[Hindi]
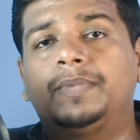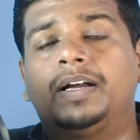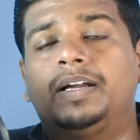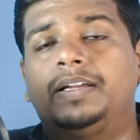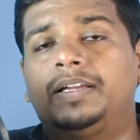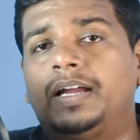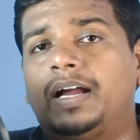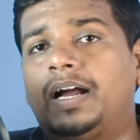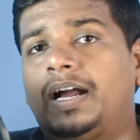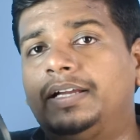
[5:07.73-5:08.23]
का
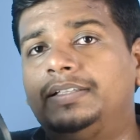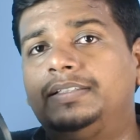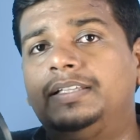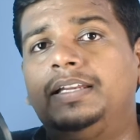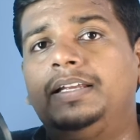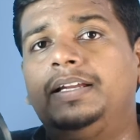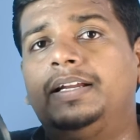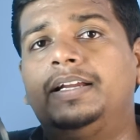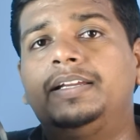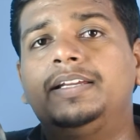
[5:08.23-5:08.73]
या आई
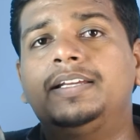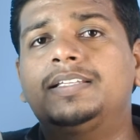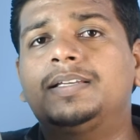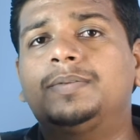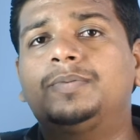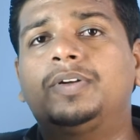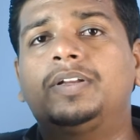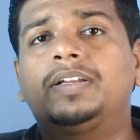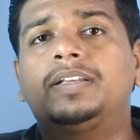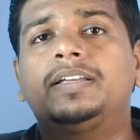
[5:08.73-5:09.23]
थ्री का ये
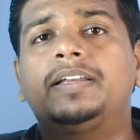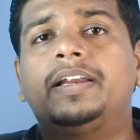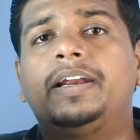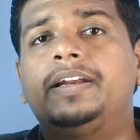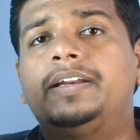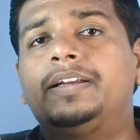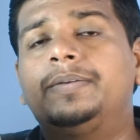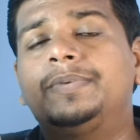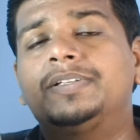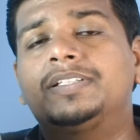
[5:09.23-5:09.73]
सब थोड़ा सा
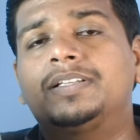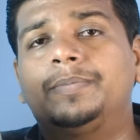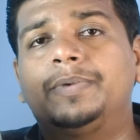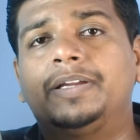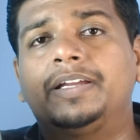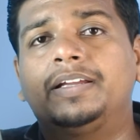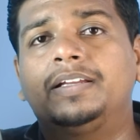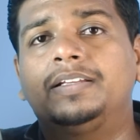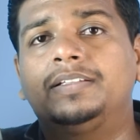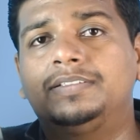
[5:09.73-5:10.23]
रेंडरिंग में
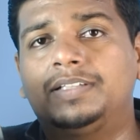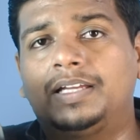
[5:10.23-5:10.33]
समय